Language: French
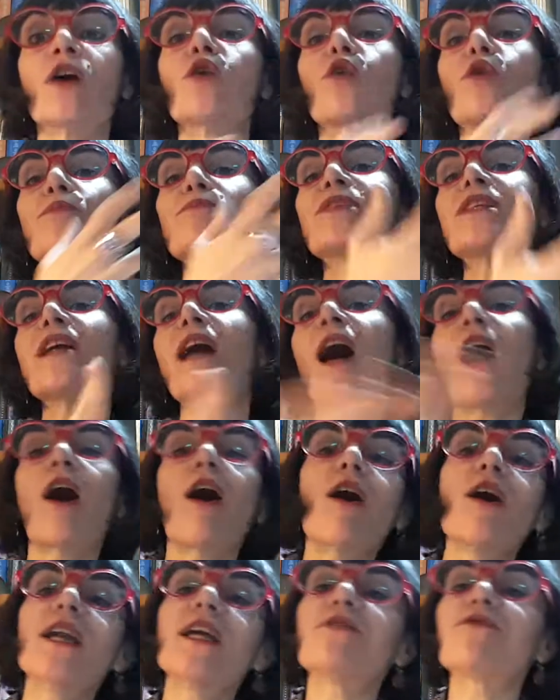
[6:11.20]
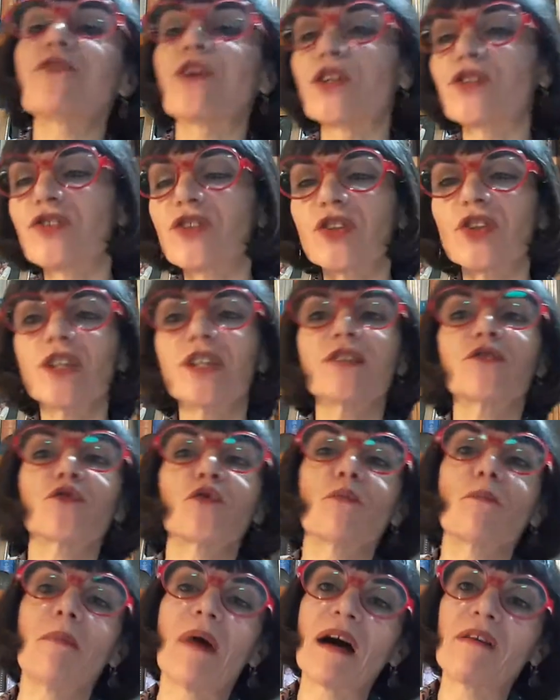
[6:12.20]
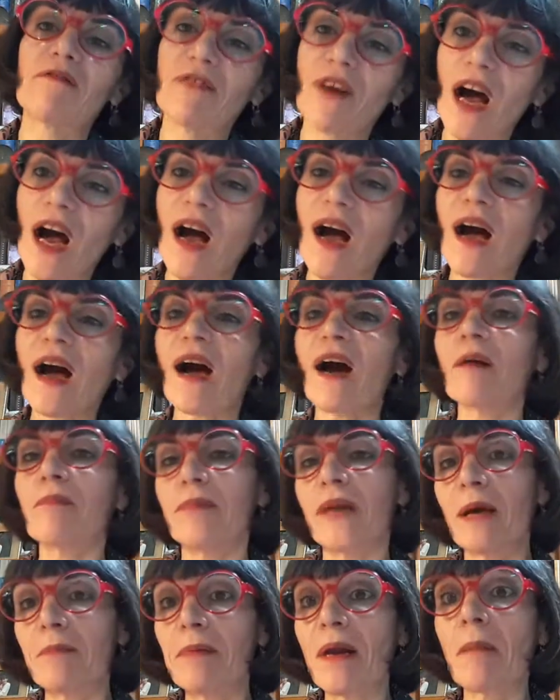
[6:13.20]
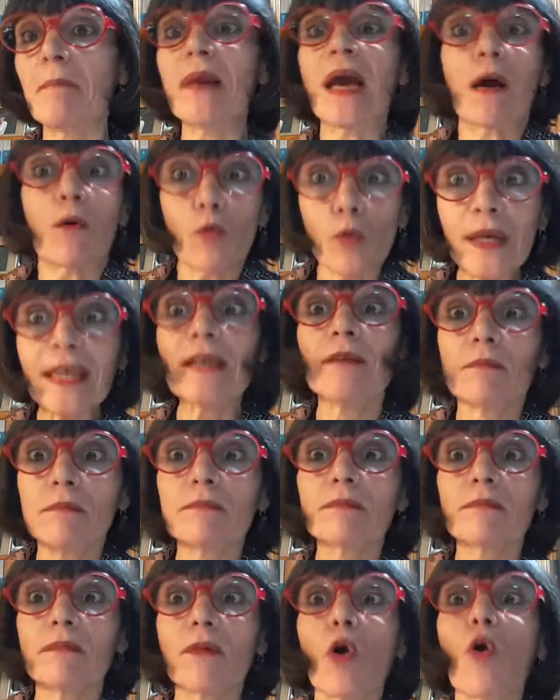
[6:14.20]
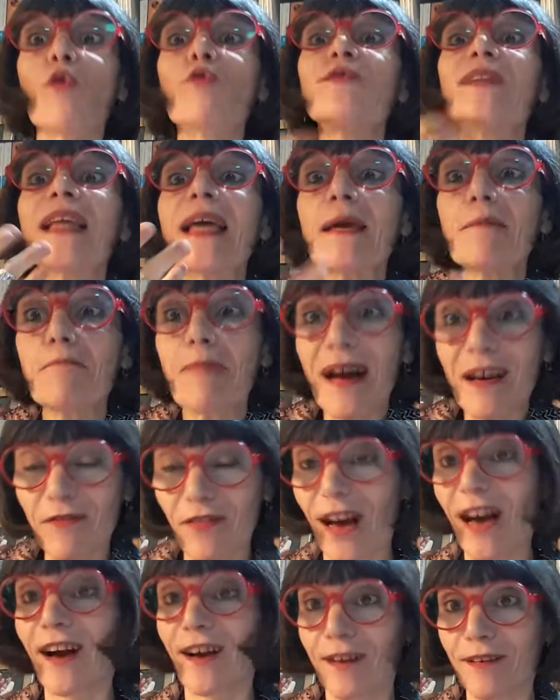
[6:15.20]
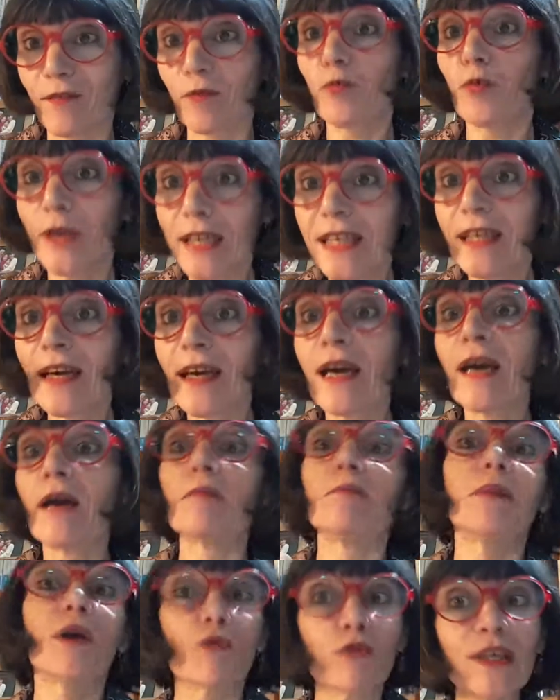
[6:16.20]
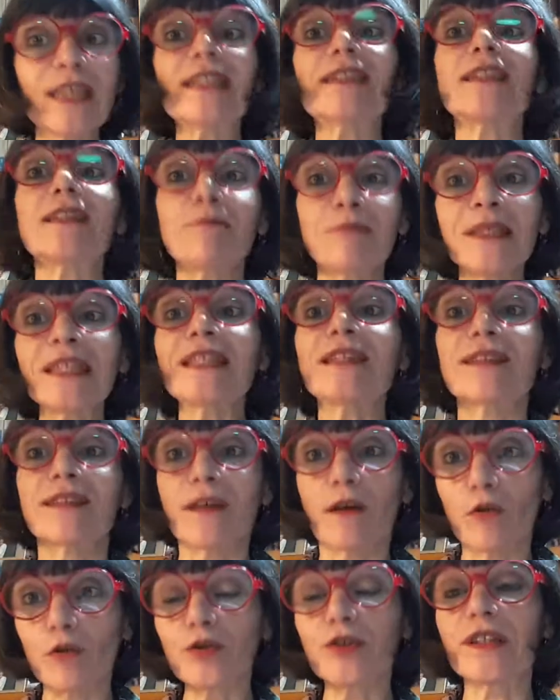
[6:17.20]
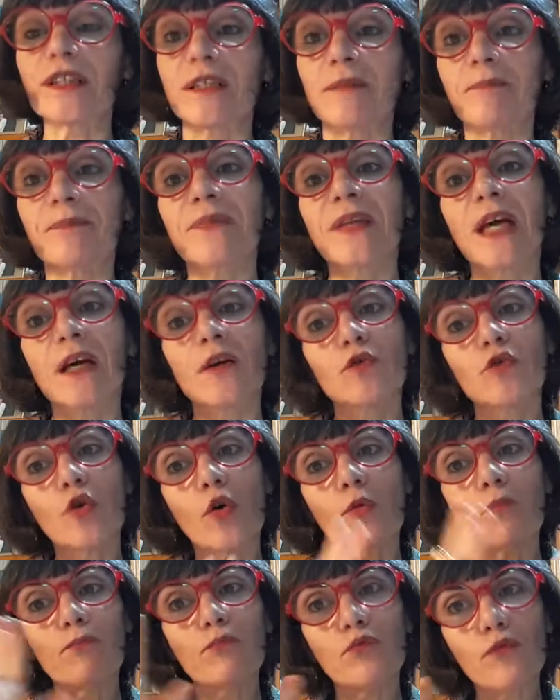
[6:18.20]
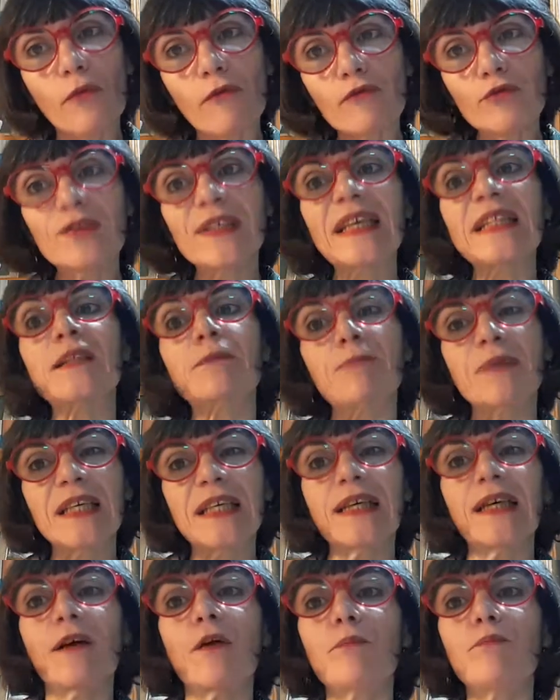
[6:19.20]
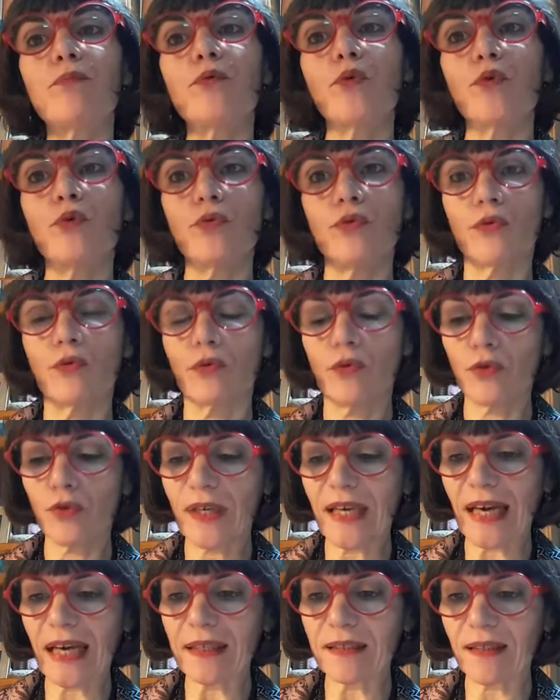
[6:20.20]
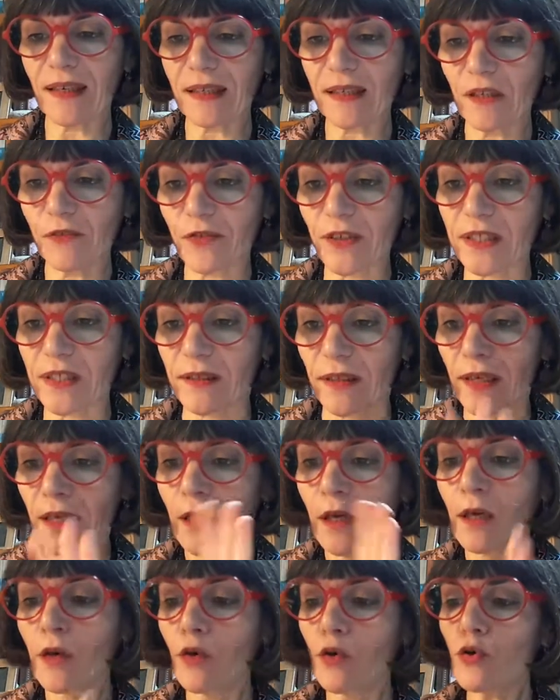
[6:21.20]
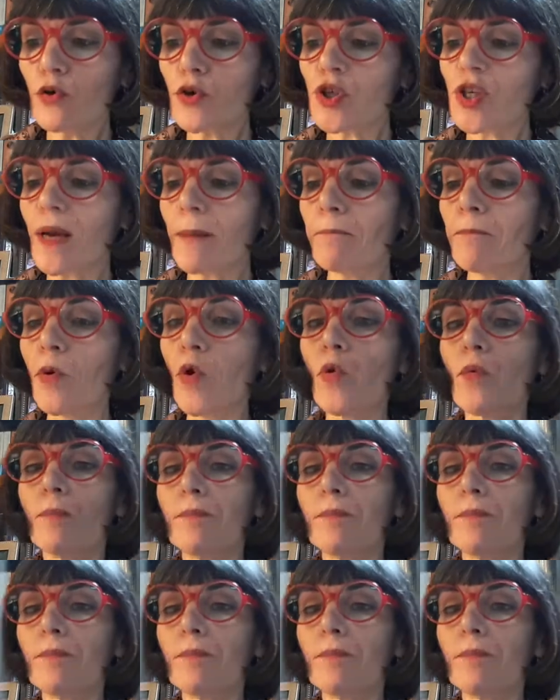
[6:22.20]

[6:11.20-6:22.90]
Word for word: comme ça, oh les Français sont bavards, blablabla. Oui, on est bavard, oui, mais on est timide aussi. Donc pour vous expliquer un peu le caractère des Français. Le chapeau,